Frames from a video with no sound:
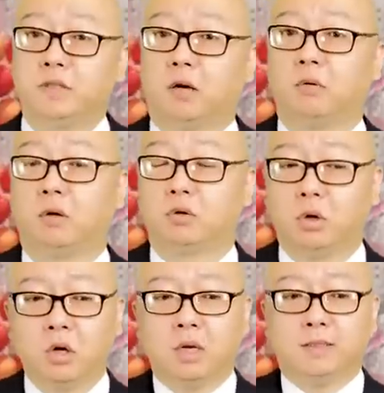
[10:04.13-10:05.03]
享过，
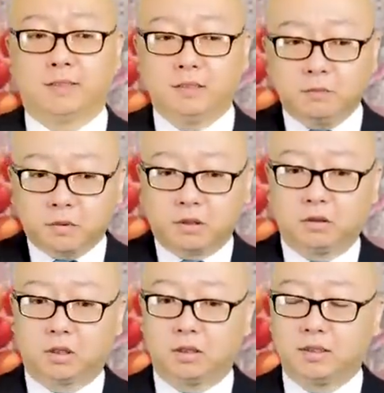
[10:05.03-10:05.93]
说习近平
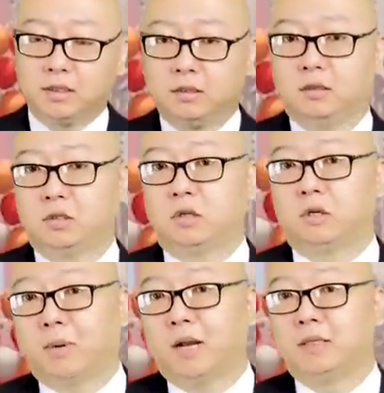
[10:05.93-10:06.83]
和他的新的政
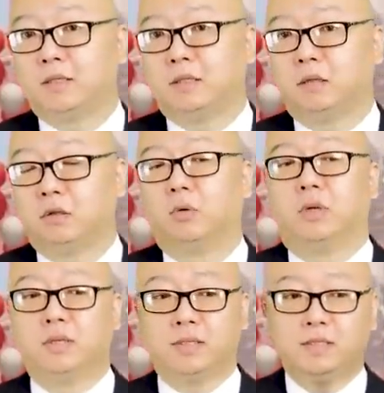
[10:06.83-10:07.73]
治派系有
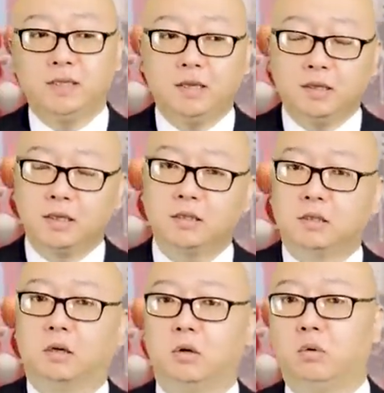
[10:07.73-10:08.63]
一个先天
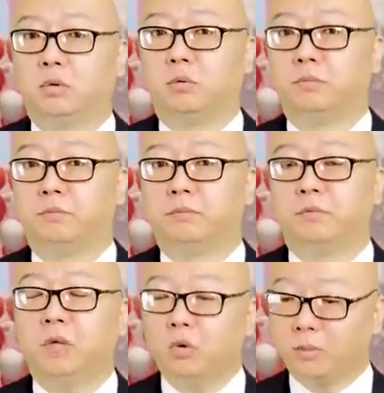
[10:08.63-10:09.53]
性的漏洞。
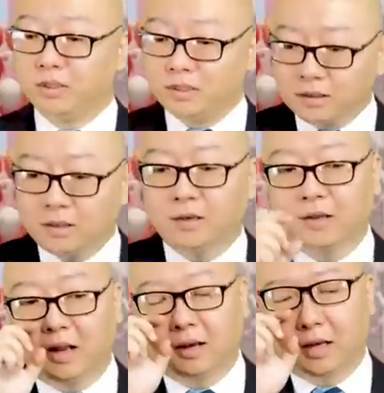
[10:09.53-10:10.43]
那我们今天
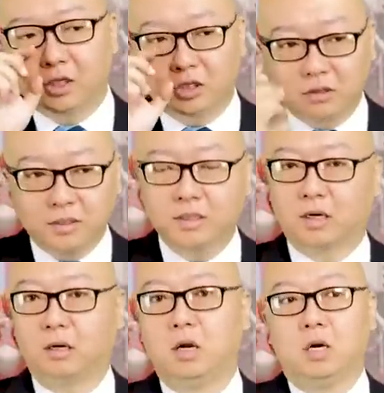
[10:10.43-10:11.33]
看来，实际
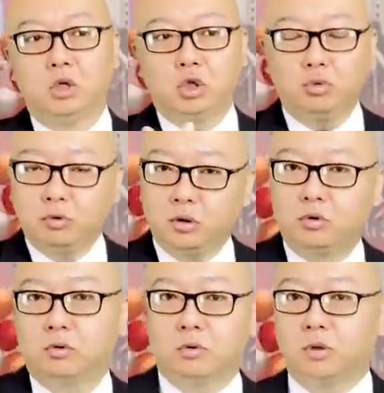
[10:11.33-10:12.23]
上数字
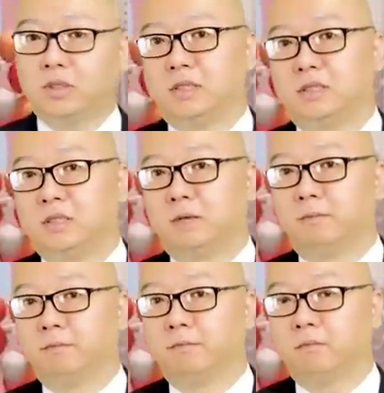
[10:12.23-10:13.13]
中国体系
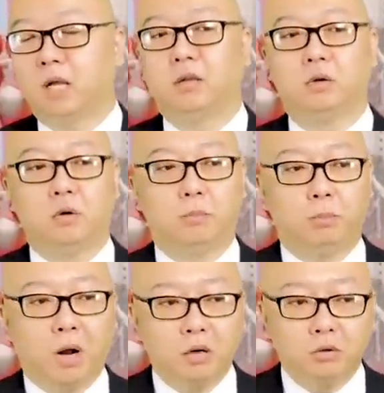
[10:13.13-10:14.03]
它能够
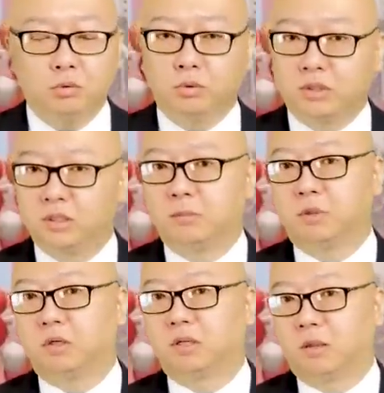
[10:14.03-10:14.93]
帮助习近
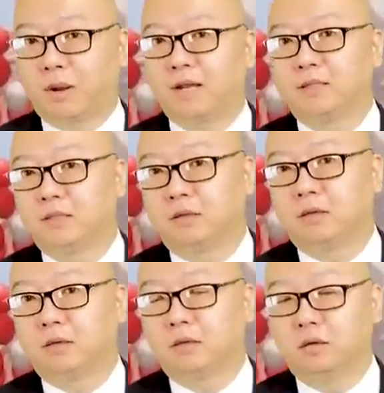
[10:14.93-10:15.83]
平和他的派系
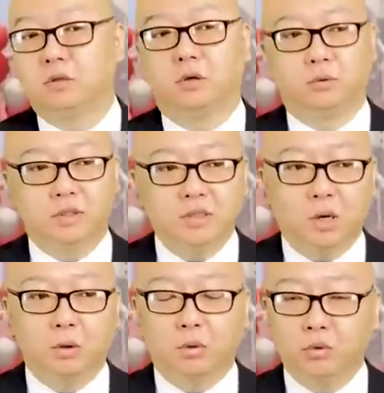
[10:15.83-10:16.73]
有
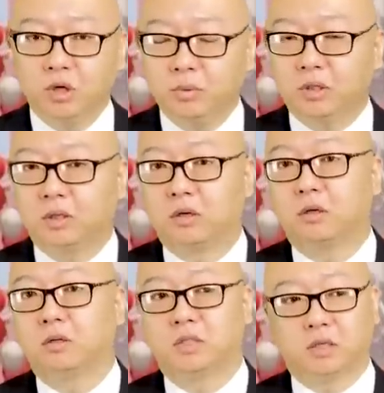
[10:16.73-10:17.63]
效的规避他的
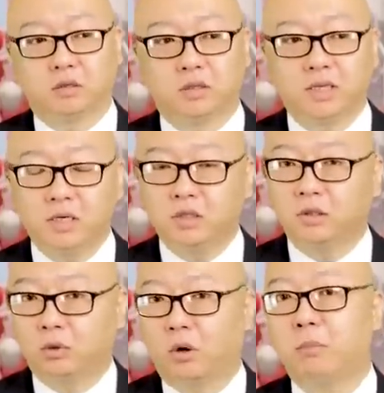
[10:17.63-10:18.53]
这个天
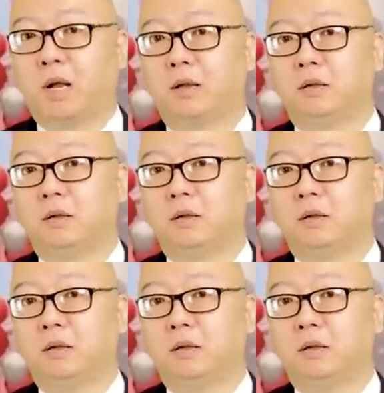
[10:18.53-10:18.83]
生的短板，